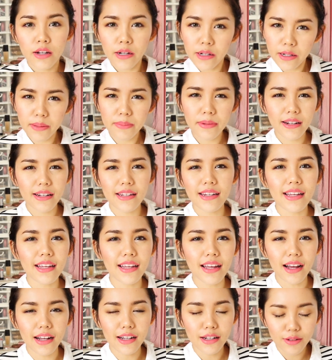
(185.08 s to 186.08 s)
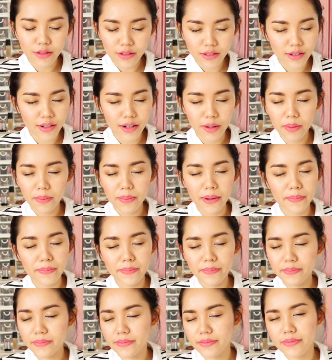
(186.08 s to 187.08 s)
คือมันดีอ่ะคือรู้สึกได้ว่าแบบ
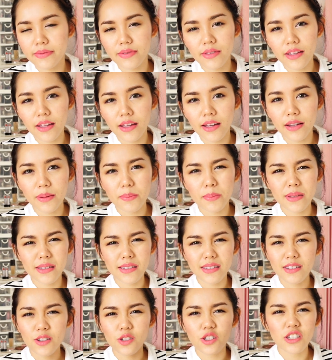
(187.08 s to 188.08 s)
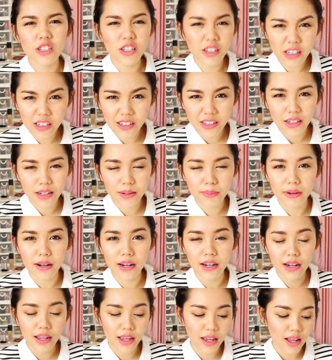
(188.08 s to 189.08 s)
มันสดชื่นมัน
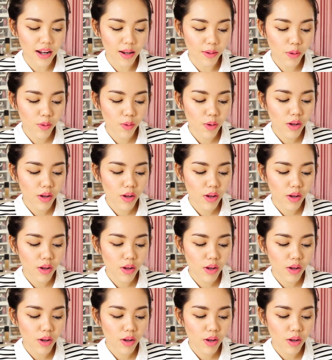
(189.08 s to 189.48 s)
ดีแล้ว